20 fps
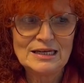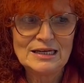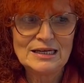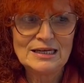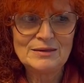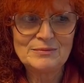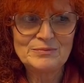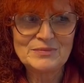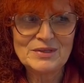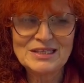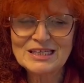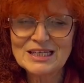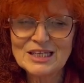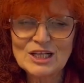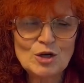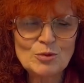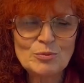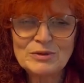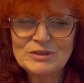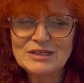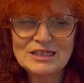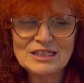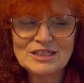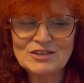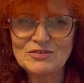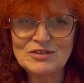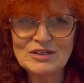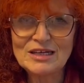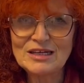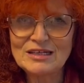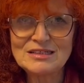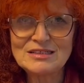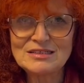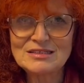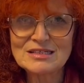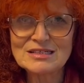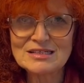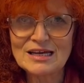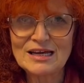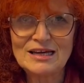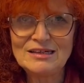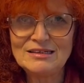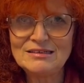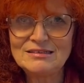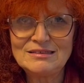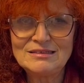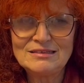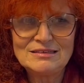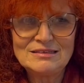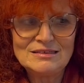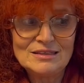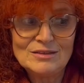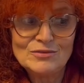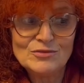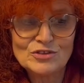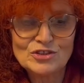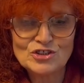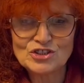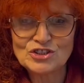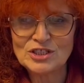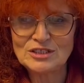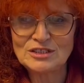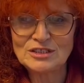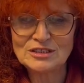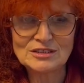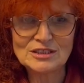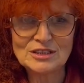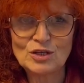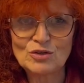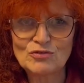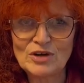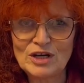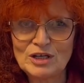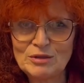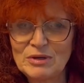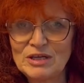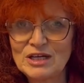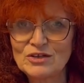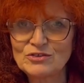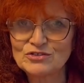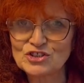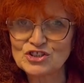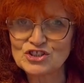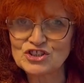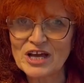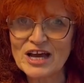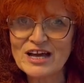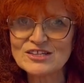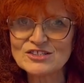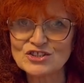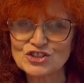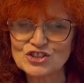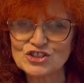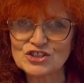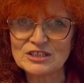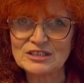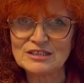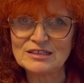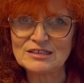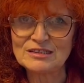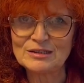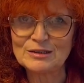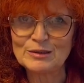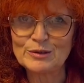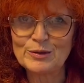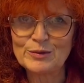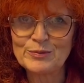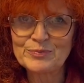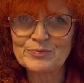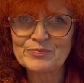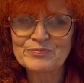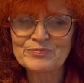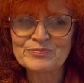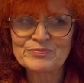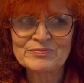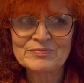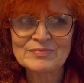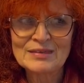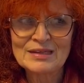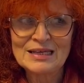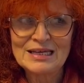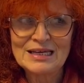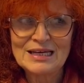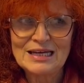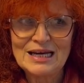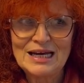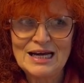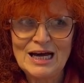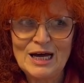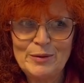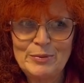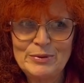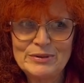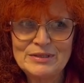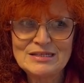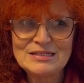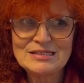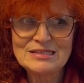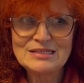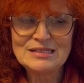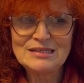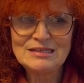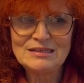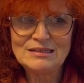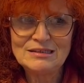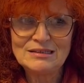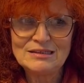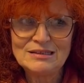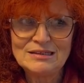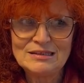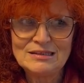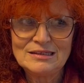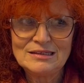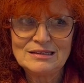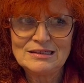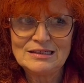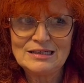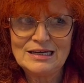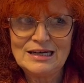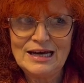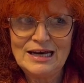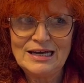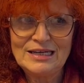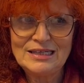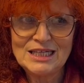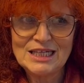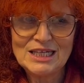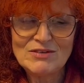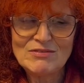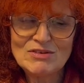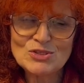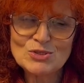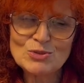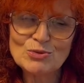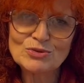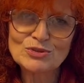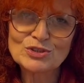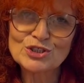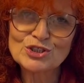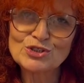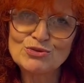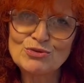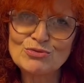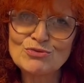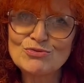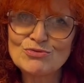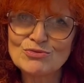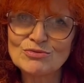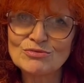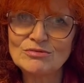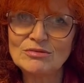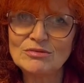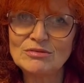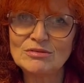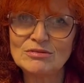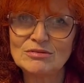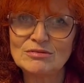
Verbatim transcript: Ähm, ich glaube nicht wirklich, dass all die Impfgeschädigten auf einmal auf der Straße stehen, aber dass sie eine gewisse Unterstützung,